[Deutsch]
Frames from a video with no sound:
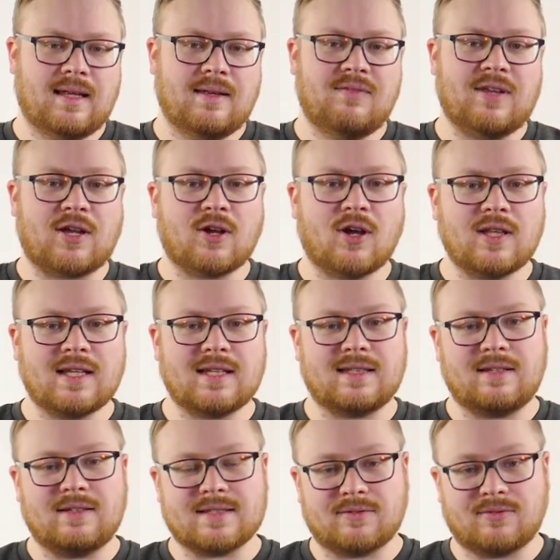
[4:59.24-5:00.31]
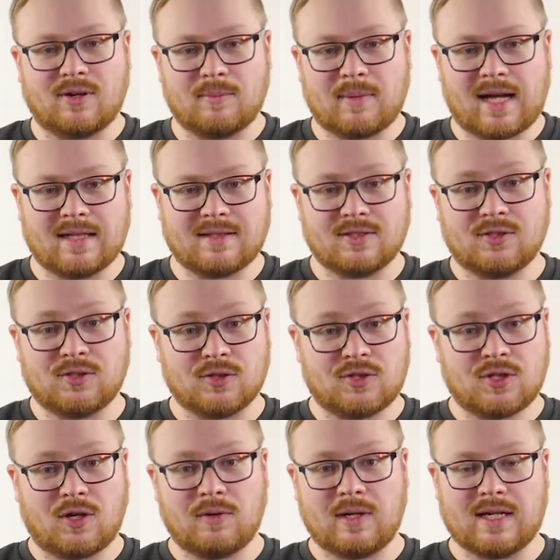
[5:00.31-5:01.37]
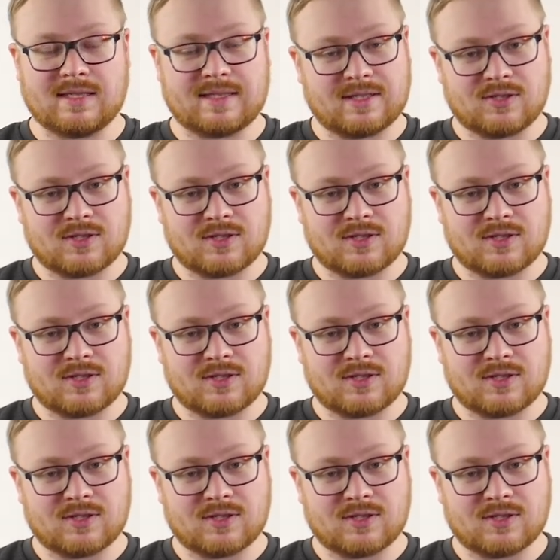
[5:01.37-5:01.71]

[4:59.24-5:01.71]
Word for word: Wir können diese Formate Tutorials, also